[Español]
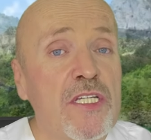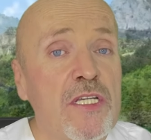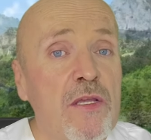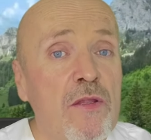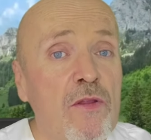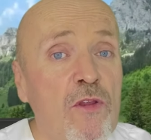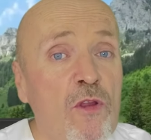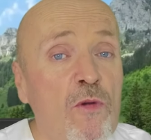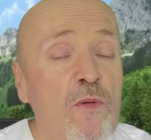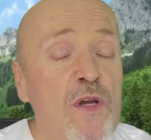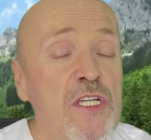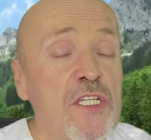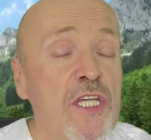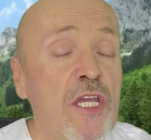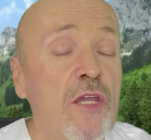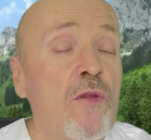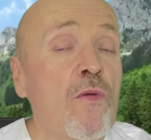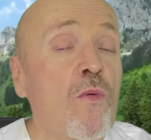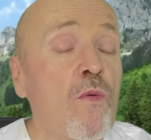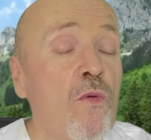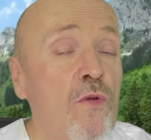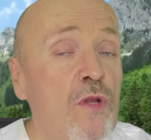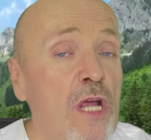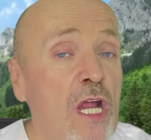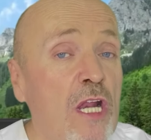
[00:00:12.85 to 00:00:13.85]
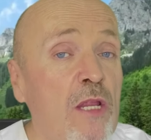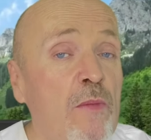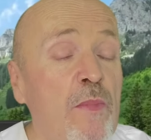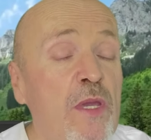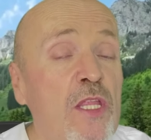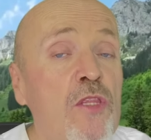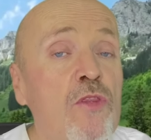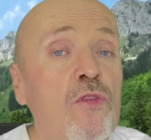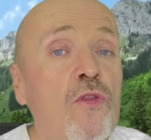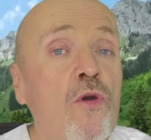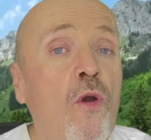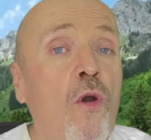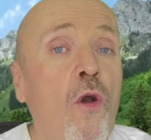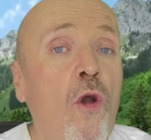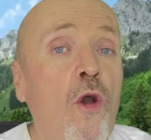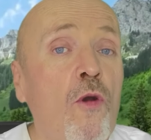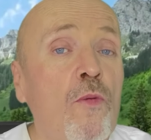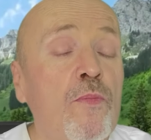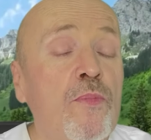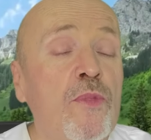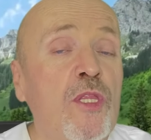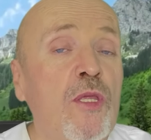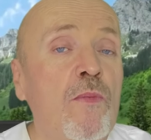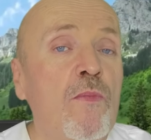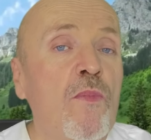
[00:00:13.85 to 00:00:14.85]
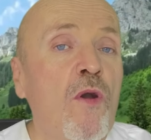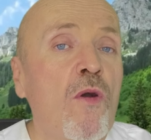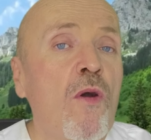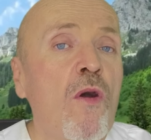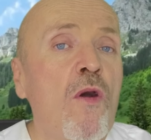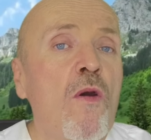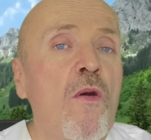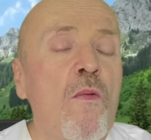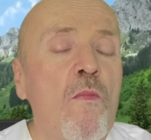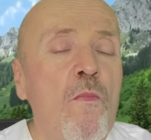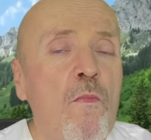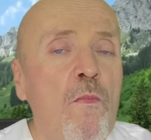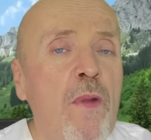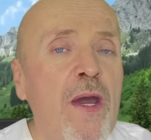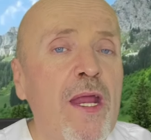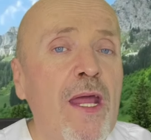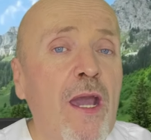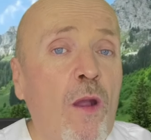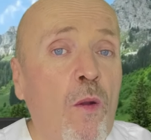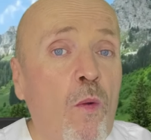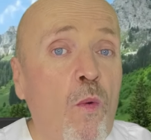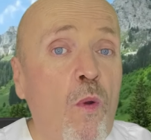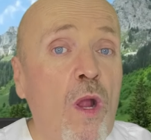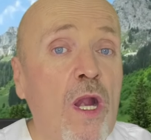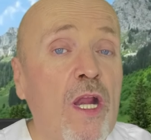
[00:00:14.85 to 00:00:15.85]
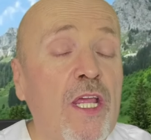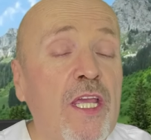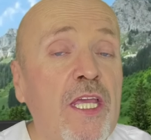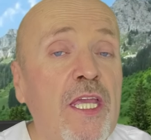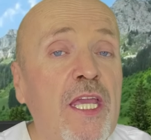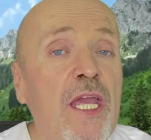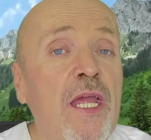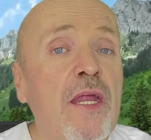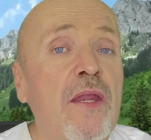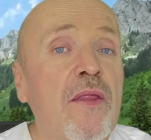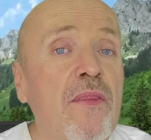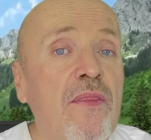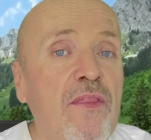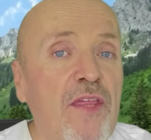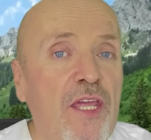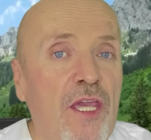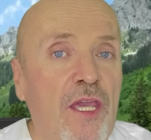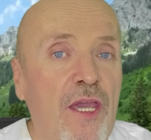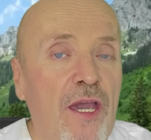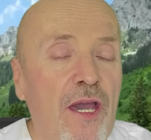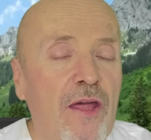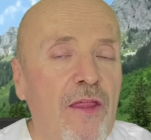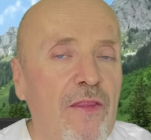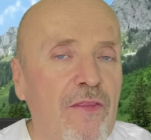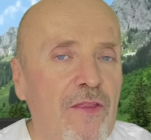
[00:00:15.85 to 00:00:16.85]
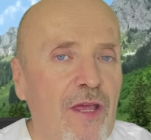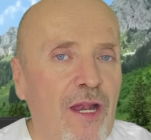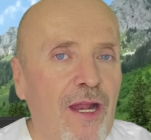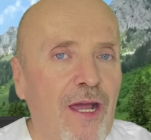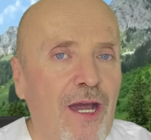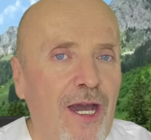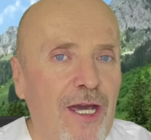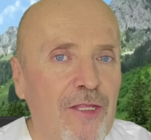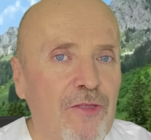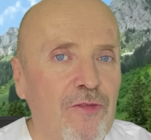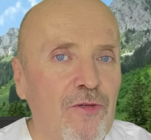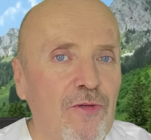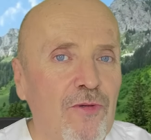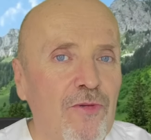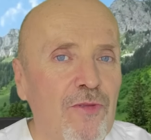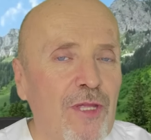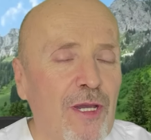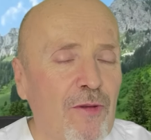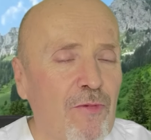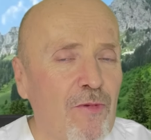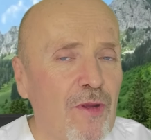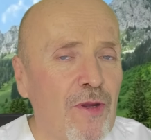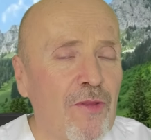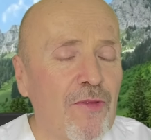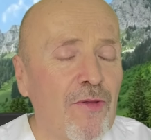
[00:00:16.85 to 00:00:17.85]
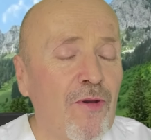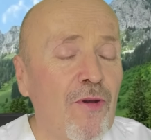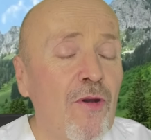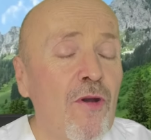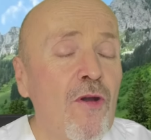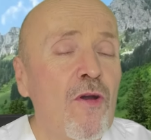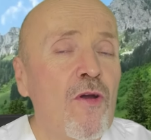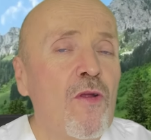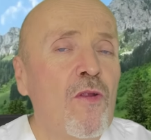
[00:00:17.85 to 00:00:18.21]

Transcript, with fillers: no va a ser un alimento óptimo para cualquier día del gato, ¿de acuerdo?